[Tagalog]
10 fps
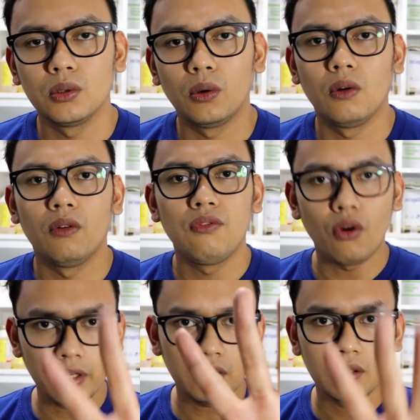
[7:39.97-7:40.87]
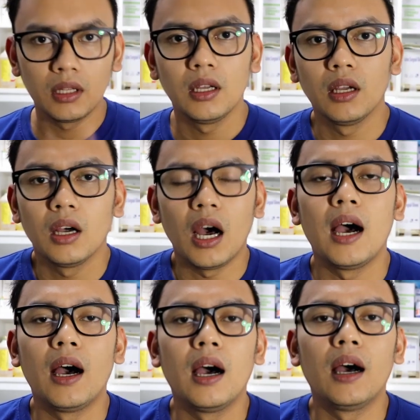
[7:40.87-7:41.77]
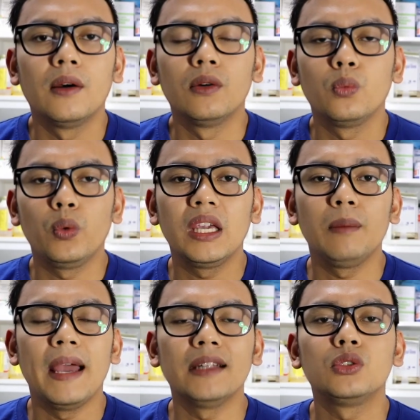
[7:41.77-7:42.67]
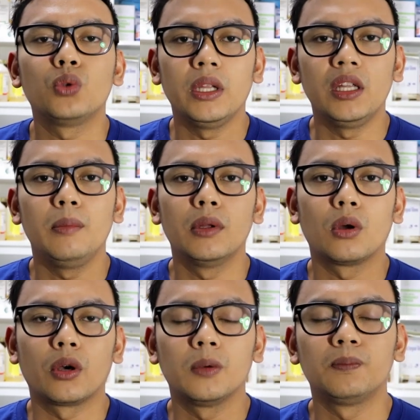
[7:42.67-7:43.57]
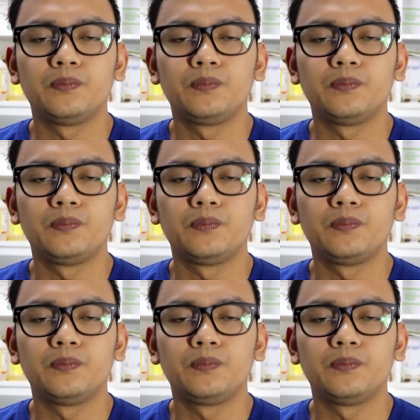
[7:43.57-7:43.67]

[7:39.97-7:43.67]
So, fourth, uh, we give H2 inhibitor.